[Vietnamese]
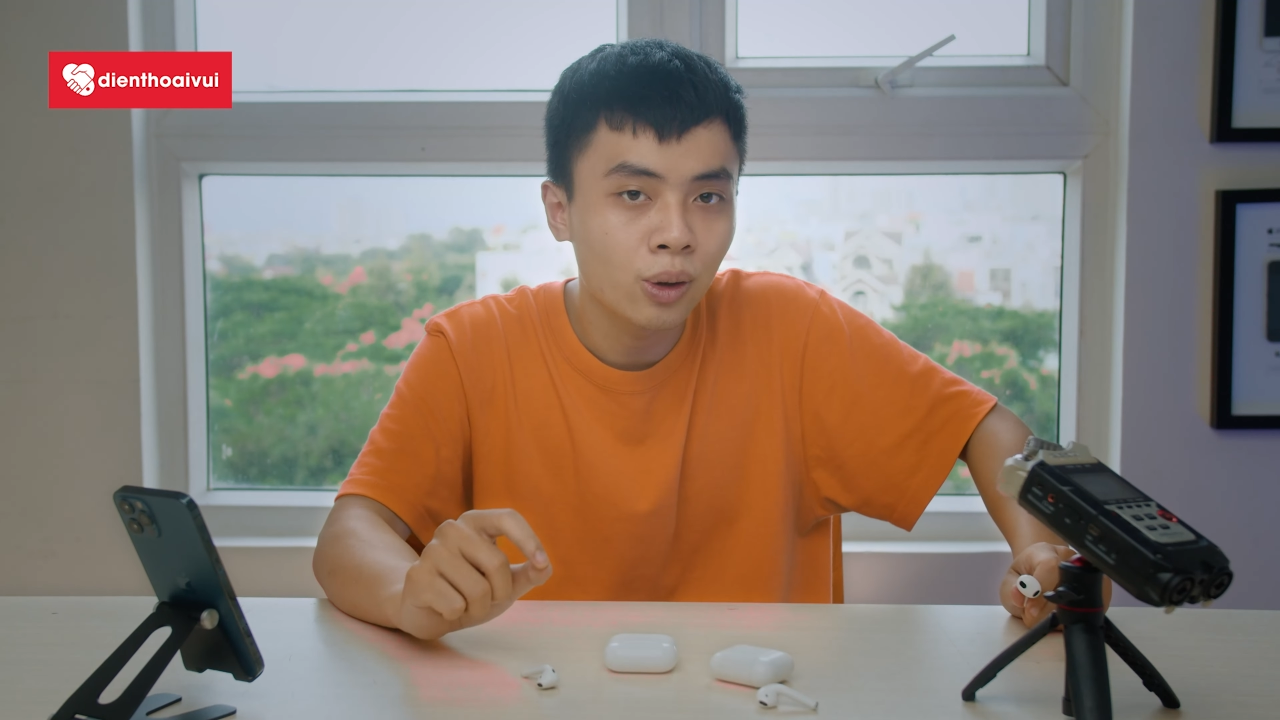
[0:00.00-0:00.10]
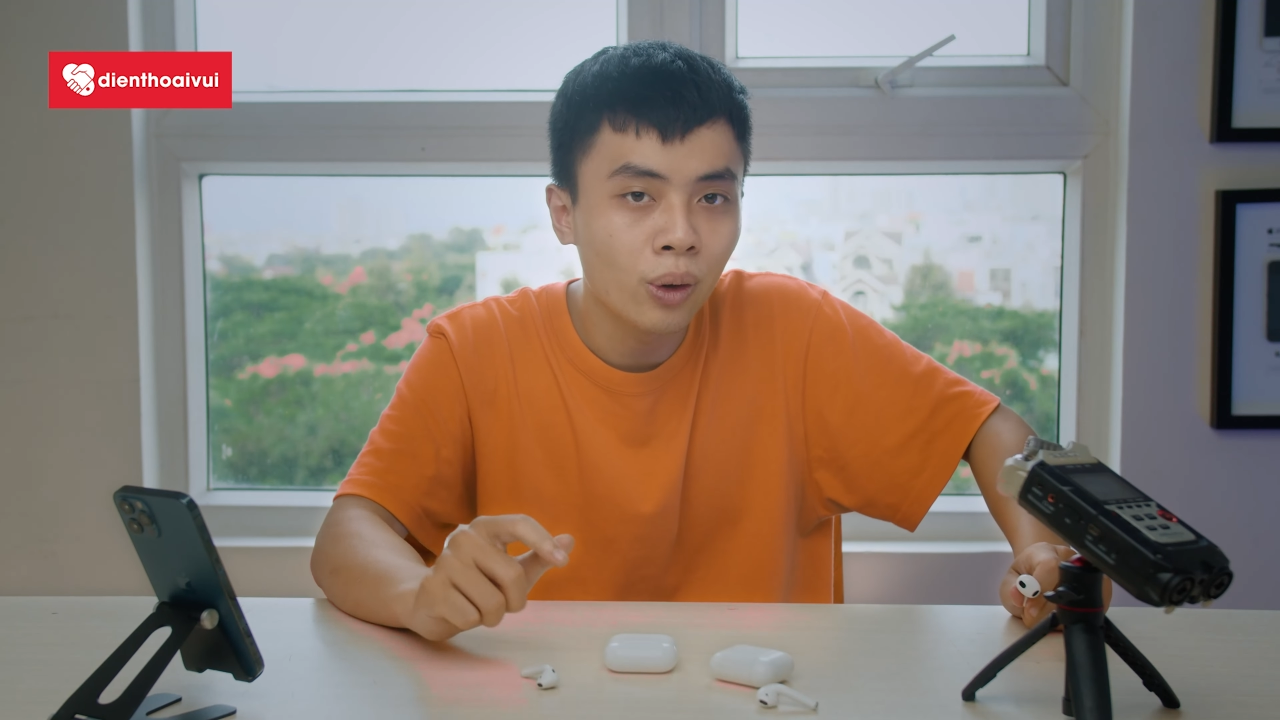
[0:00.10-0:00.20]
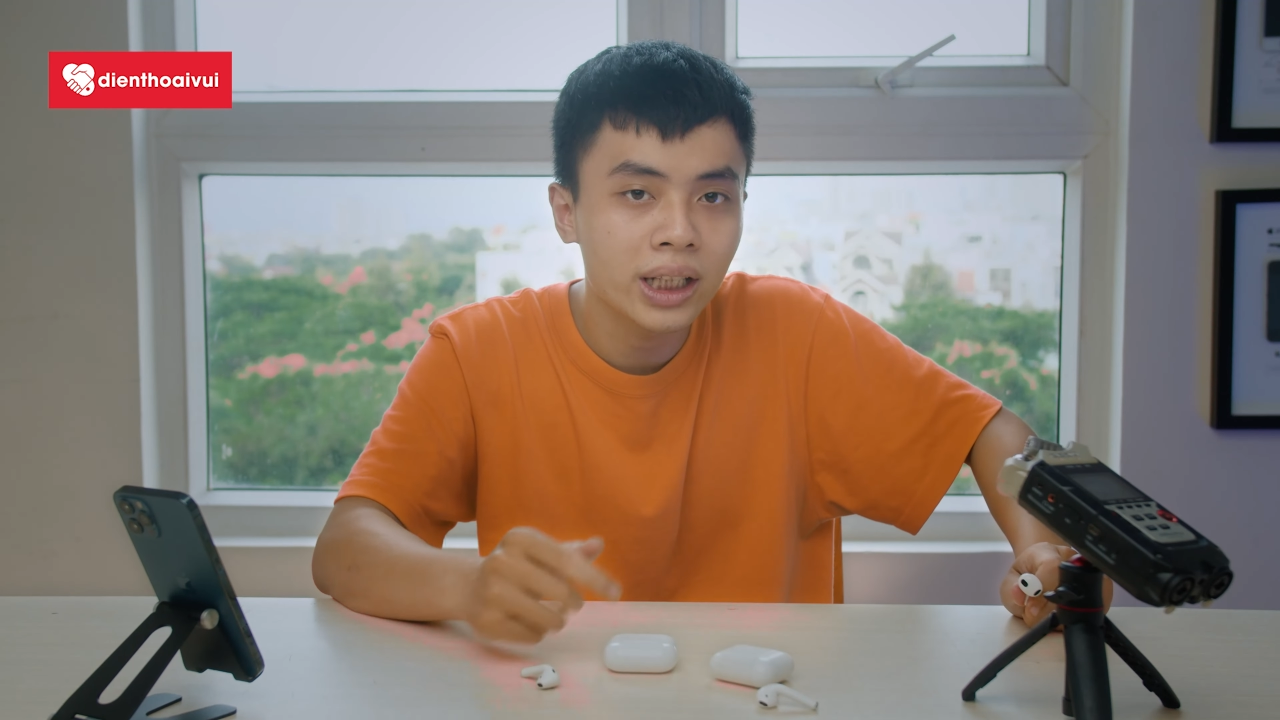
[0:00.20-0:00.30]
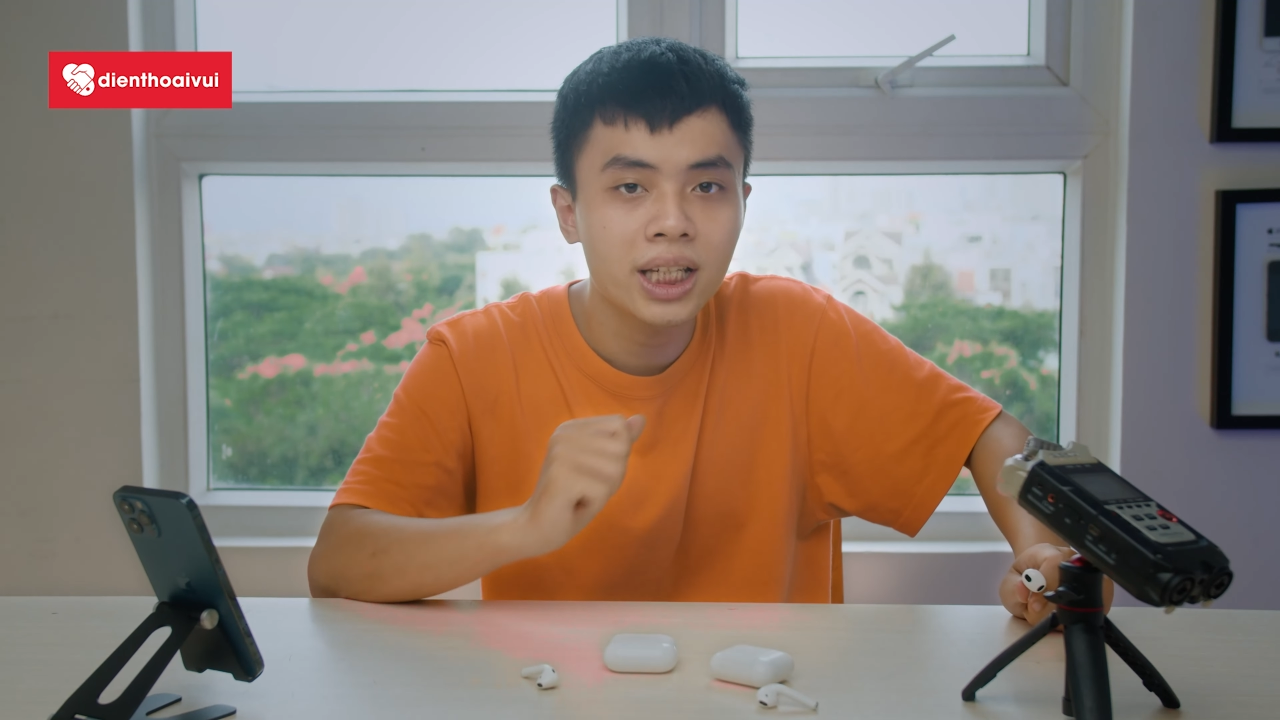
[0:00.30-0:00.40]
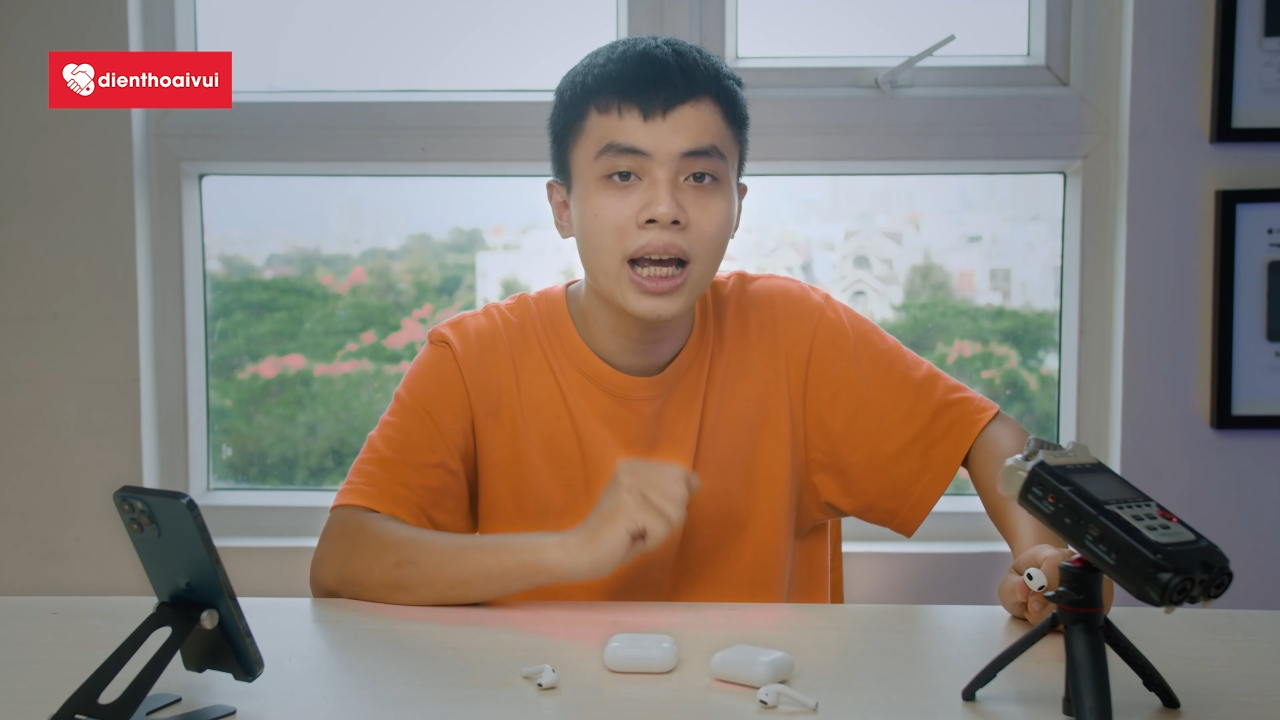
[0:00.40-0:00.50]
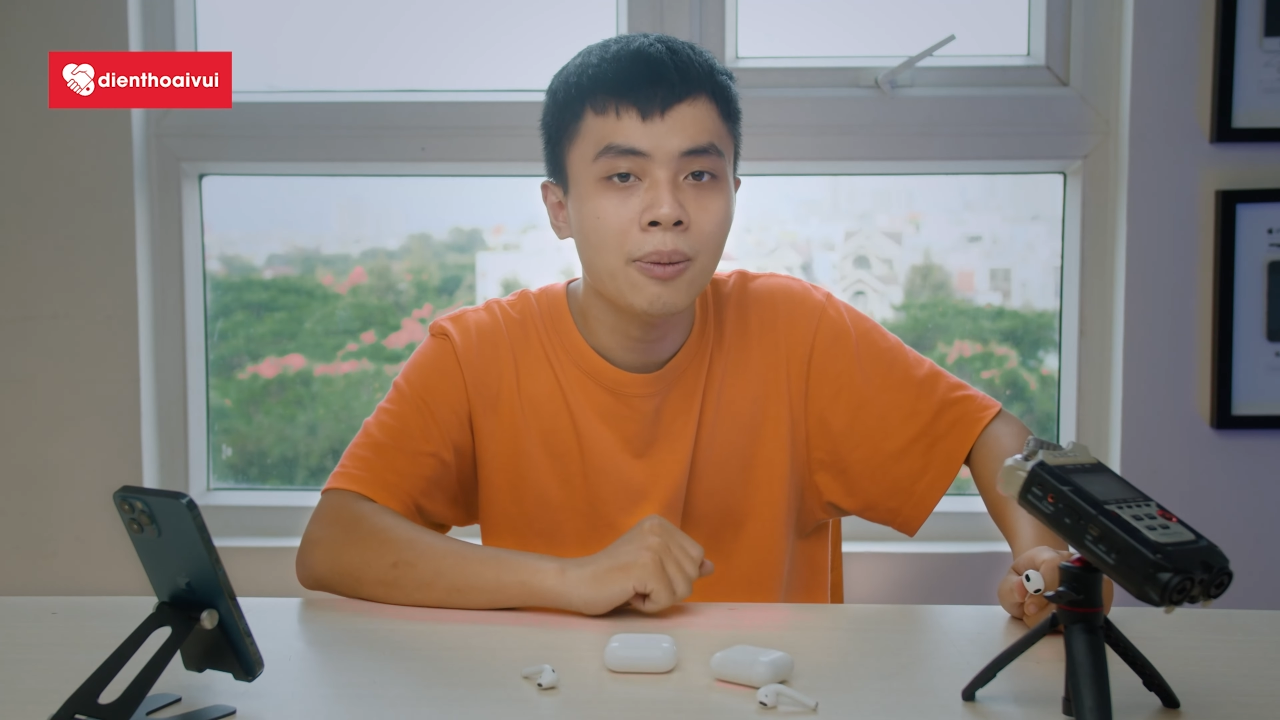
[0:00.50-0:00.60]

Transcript: của chiếc